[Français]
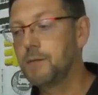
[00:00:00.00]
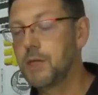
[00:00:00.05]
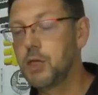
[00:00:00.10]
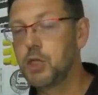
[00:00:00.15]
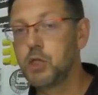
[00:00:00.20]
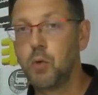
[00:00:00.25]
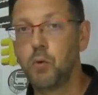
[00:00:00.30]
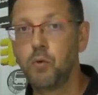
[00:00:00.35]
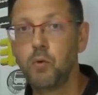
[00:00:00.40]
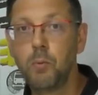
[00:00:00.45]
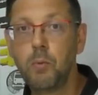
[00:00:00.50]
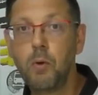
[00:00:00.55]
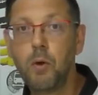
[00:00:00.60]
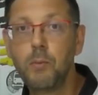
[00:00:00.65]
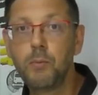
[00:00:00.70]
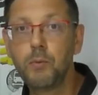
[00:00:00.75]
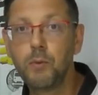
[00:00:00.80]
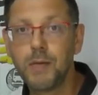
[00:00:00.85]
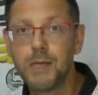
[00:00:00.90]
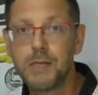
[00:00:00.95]
et vous achetez en nom
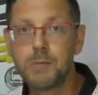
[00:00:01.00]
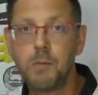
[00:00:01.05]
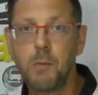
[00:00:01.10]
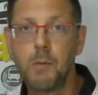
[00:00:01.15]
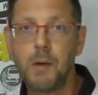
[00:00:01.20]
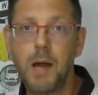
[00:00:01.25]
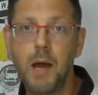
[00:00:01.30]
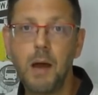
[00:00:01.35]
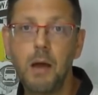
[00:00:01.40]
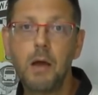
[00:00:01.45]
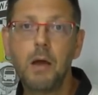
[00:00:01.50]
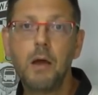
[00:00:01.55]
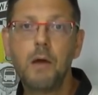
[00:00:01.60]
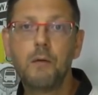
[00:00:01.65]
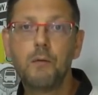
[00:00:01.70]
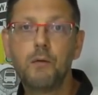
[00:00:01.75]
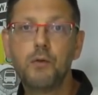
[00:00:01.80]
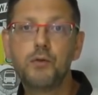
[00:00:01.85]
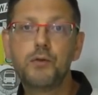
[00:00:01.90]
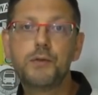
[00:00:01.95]
propre, donc à ce moment-là,
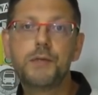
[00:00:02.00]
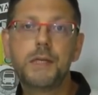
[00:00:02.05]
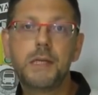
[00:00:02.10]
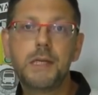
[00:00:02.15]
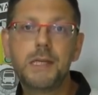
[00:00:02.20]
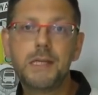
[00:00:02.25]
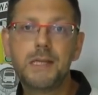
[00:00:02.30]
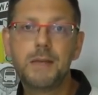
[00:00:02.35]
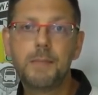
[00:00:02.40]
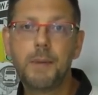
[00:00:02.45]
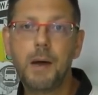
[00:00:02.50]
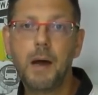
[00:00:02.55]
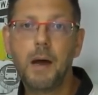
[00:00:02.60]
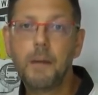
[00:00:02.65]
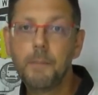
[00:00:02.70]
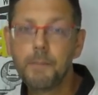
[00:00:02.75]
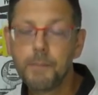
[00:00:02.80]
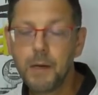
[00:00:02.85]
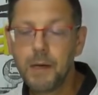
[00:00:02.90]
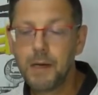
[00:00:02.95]
vous n'utilisez
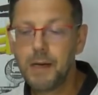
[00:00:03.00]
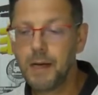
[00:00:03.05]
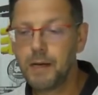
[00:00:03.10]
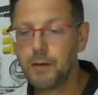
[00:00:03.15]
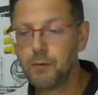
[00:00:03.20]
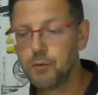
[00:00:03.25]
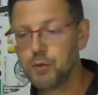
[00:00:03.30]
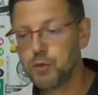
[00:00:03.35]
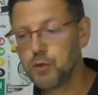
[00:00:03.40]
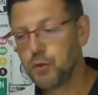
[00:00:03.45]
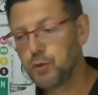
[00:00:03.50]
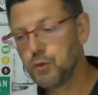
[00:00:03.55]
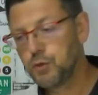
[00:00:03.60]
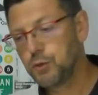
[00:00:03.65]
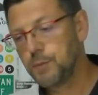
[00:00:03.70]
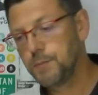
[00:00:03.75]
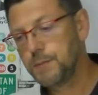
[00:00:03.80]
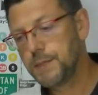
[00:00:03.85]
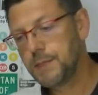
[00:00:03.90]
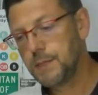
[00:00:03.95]
pas la clause de
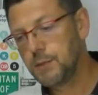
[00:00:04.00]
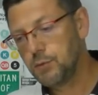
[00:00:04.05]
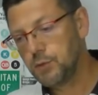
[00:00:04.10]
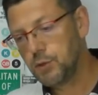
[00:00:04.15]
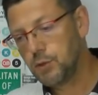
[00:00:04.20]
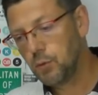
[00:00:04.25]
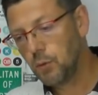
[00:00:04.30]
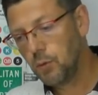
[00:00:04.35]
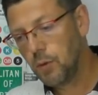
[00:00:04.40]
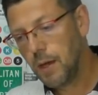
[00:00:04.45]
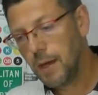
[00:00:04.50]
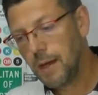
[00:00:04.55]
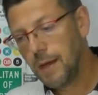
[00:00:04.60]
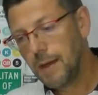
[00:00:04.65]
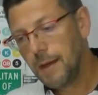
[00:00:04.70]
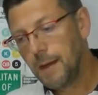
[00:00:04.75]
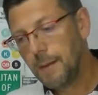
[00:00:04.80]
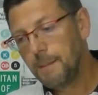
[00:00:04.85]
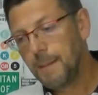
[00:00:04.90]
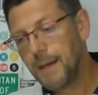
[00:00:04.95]
substitution,
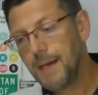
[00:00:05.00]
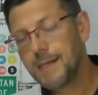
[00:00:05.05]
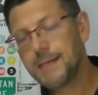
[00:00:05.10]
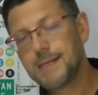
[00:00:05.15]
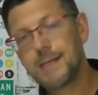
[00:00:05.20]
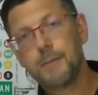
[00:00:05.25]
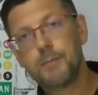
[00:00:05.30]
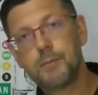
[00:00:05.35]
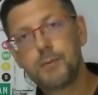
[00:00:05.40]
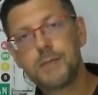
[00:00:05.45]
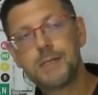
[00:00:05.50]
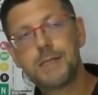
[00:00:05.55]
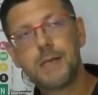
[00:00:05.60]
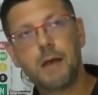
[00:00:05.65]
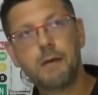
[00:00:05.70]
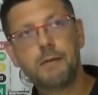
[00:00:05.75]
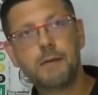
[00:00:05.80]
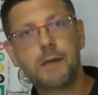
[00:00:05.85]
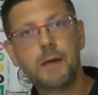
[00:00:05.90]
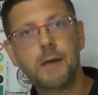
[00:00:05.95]
mais ça peut
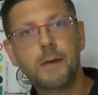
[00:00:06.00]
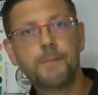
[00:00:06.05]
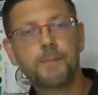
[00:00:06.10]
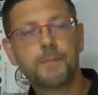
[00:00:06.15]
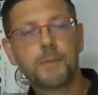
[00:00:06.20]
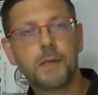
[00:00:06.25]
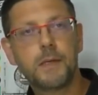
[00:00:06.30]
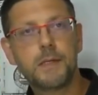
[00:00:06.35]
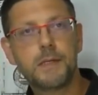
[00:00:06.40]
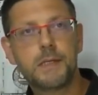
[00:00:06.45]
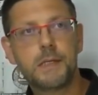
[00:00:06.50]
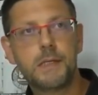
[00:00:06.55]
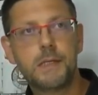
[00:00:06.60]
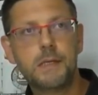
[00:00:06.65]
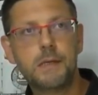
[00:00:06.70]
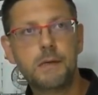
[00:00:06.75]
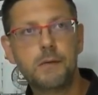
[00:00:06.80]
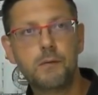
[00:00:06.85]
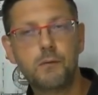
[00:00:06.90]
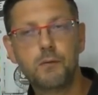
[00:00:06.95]
servir
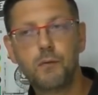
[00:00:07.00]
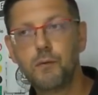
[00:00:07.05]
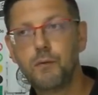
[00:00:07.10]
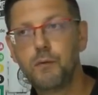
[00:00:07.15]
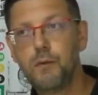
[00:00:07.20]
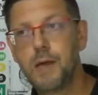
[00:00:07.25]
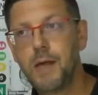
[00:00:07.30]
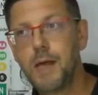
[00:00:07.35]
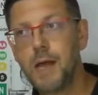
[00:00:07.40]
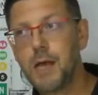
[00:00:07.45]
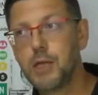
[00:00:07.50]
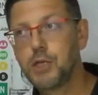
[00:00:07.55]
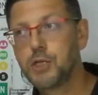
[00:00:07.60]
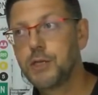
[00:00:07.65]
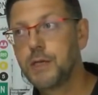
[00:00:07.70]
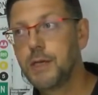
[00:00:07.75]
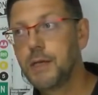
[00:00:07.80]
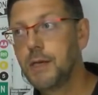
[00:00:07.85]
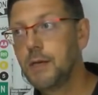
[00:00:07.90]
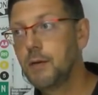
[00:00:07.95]
si vous voulez
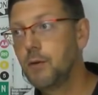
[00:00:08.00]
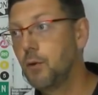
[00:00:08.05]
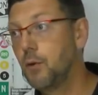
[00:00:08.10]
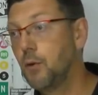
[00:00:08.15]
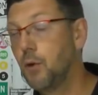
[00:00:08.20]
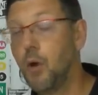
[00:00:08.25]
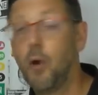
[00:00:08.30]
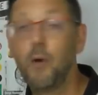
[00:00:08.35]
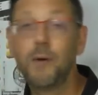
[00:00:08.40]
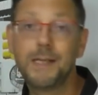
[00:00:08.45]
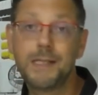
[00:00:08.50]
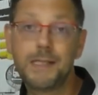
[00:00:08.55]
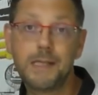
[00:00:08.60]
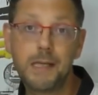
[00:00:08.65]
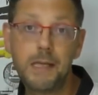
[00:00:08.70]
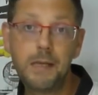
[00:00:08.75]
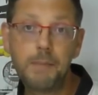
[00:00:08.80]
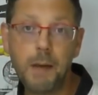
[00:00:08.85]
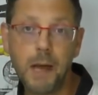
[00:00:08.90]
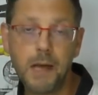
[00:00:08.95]
acheter euh, en
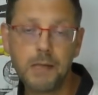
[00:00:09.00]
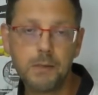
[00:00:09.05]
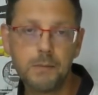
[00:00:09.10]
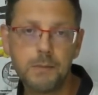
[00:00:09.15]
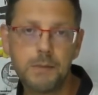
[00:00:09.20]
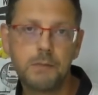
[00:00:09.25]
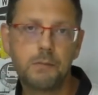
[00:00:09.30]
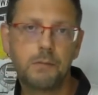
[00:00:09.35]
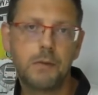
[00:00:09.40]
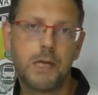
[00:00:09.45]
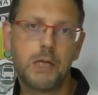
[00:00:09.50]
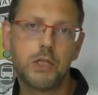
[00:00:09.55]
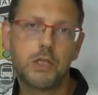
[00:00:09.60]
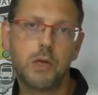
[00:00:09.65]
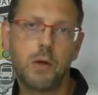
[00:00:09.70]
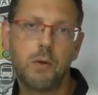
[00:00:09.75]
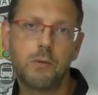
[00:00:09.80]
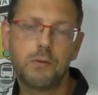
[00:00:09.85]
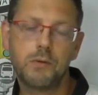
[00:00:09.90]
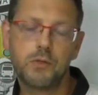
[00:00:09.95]
SCI par exemple, si vous voulez
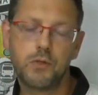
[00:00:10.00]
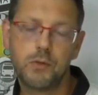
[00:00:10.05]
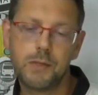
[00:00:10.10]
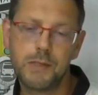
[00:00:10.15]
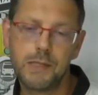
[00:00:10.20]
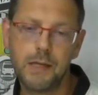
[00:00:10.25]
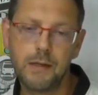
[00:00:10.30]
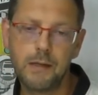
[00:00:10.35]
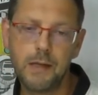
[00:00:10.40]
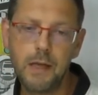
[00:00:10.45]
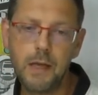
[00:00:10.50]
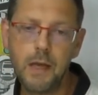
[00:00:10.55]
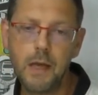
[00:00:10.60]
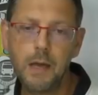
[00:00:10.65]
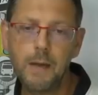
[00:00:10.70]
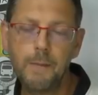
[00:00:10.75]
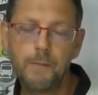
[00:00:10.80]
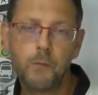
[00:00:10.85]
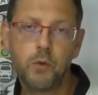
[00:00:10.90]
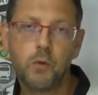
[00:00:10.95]
acheter en société,
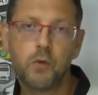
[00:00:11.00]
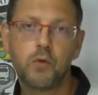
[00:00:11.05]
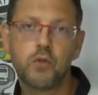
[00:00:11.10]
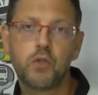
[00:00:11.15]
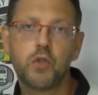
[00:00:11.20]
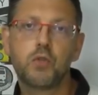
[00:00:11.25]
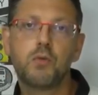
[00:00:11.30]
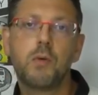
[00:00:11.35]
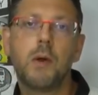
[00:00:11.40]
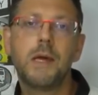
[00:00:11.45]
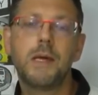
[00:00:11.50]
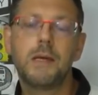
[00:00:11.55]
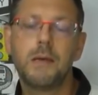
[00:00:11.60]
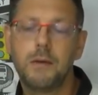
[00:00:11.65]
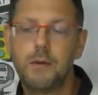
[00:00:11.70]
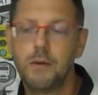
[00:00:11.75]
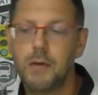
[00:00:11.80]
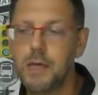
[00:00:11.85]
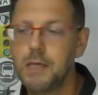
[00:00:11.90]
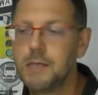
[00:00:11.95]
donc que ce soit
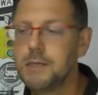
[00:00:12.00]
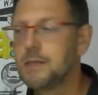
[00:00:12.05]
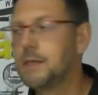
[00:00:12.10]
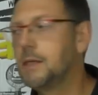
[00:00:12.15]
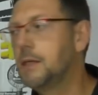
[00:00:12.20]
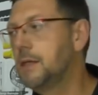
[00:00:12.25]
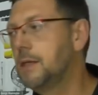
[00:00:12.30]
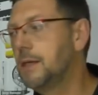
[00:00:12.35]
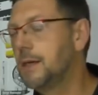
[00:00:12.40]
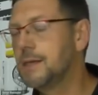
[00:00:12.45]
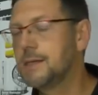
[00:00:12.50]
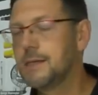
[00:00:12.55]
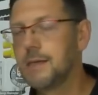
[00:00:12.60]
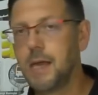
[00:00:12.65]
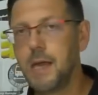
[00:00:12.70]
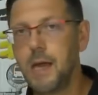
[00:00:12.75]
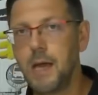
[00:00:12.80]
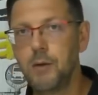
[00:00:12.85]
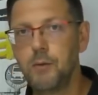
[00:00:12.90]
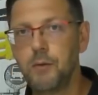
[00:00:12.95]
euh, SCI,
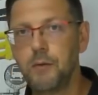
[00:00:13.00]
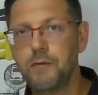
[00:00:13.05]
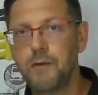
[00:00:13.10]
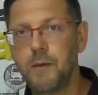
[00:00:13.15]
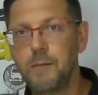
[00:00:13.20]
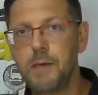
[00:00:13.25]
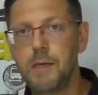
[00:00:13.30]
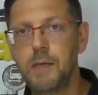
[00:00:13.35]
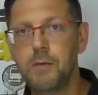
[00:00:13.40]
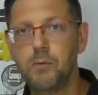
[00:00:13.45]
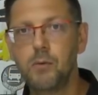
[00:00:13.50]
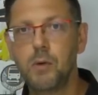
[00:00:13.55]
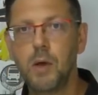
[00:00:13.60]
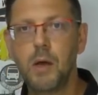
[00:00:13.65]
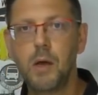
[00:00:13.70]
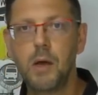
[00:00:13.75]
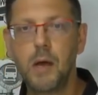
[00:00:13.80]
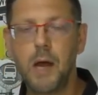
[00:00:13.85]
SARL de famille ou